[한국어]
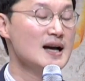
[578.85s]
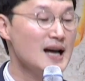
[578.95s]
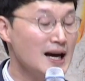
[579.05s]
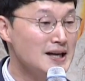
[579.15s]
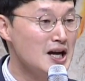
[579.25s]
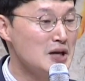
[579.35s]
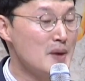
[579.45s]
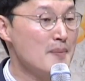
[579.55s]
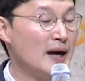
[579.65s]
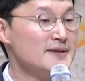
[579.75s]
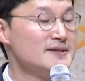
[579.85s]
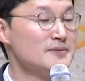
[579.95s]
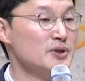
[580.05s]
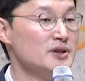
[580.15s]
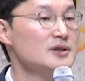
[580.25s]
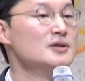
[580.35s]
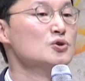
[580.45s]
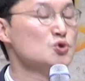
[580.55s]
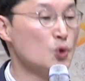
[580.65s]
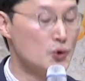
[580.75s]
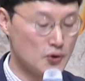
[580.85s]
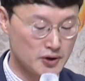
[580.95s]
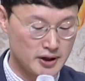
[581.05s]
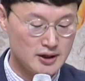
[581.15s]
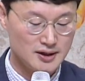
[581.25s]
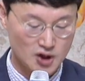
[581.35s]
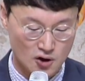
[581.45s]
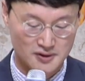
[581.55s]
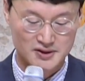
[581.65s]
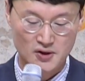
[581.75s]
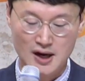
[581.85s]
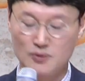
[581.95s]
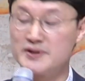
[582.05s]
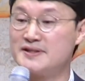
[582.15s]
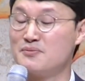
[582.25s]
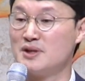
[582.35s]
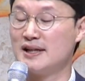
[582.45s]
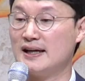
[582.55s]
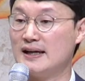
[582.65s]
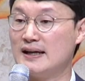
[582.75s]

하나님의 말씀을 조용히 경청하고 있습니다.